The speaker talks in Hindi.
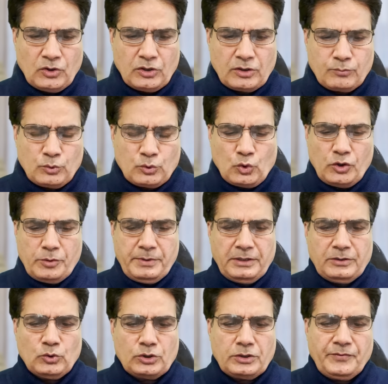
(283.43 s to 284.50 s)
और वो कोई
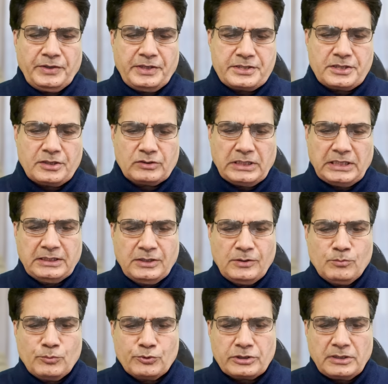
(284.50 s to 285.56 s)
भी नोटिफिकेशन जो है
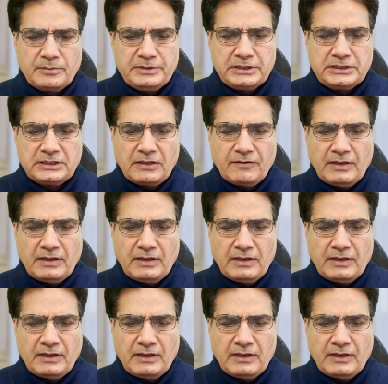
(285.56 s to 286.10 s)
मुस्लिम लीग